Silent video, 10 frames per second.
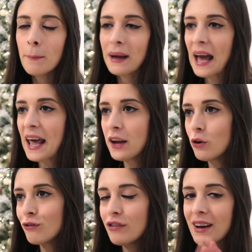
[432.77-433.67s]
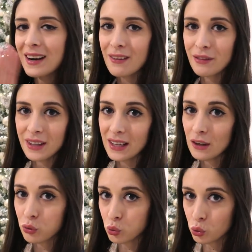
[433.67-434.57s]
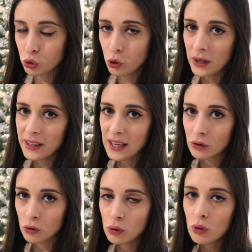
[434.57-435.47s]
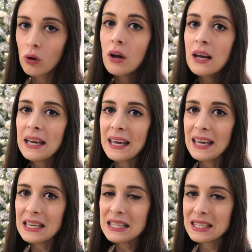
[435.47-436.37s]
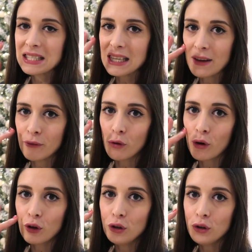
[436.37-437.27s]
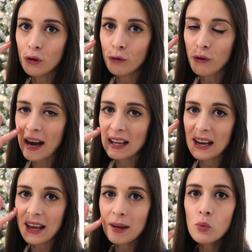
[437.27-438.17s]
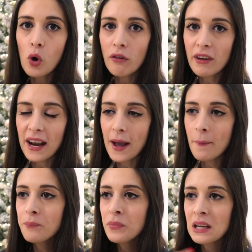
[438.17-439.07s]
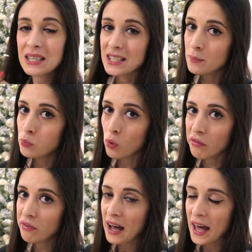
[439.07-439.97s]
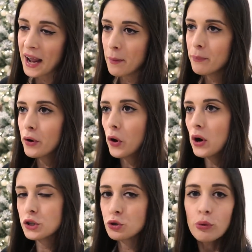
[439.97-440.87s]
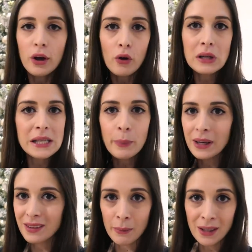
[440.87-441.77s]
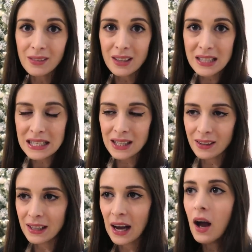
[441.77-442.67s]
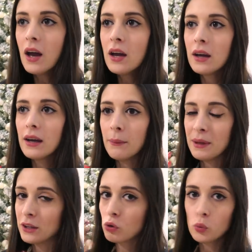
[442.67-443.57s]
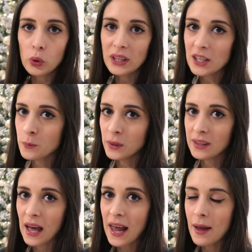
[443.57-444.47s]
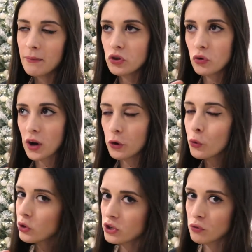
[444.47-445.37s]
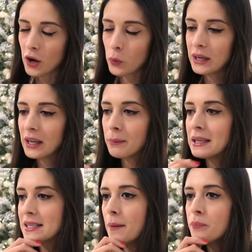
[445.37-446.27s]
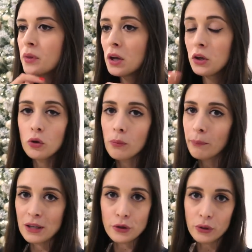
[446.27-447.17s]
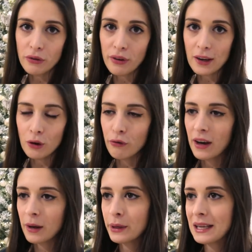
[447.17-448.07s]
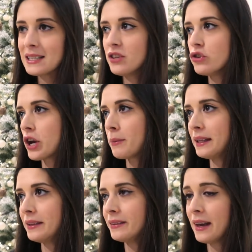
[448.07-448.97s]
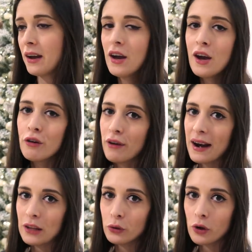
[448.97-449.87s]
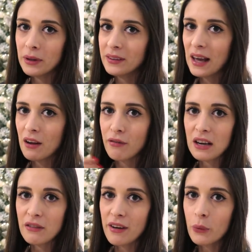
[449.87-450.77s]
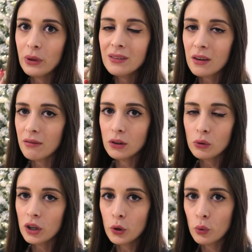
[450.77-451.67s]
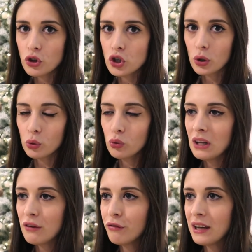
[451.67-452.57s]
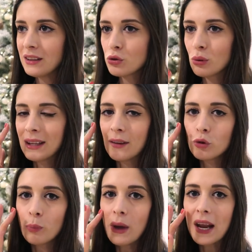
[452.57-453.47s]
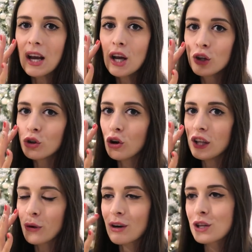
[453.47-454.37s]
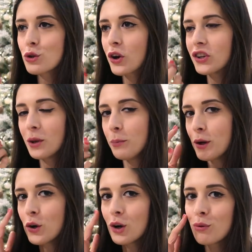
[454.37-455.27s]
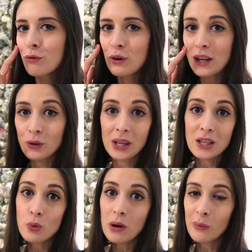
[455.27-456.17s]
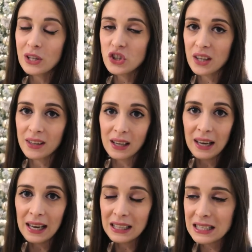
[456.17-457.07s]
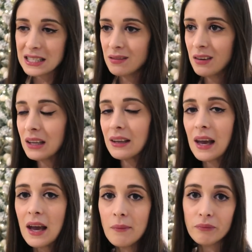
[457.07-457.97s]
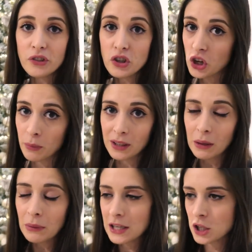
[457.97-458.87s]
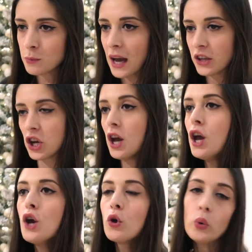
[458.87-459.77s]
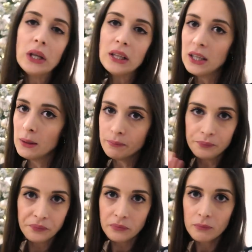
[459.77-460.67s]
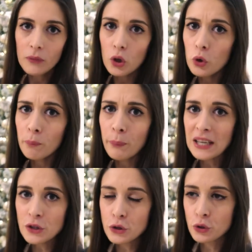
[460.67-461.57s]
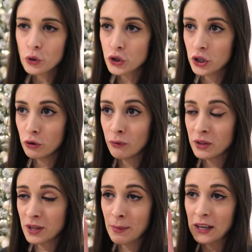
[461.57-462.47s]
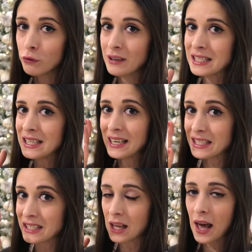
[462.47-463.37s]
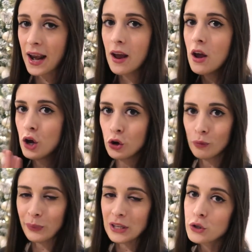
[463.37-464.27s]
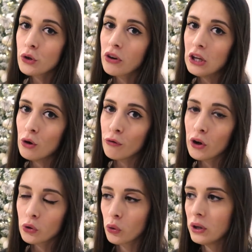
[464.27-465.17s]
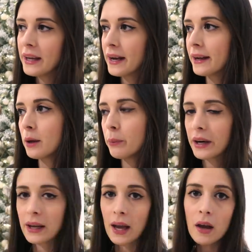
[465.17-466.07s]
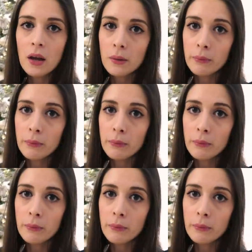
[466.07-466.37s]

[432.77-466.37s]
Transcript: magari non verrà via del tutto mi ha detto e se voglio fargliela rimuovere si può fare però è solo una cosa prettamente estetica eh, mi ha detto comunque di aspettare ci, vorranno, ci vorrà qualche mese io non penso di farglielo fare perché sinceramente farla addormentare fargli fare un intervento chirurgico a tutti gli effetti soltanto per togliere una sorta di piccolo brufoletto che ha sulla guancetta che neanche si vede mm, sinceramente mi dispiace quindi non penso, se, do se mai dovesse restare, non penso che glielo farò togliere anche perché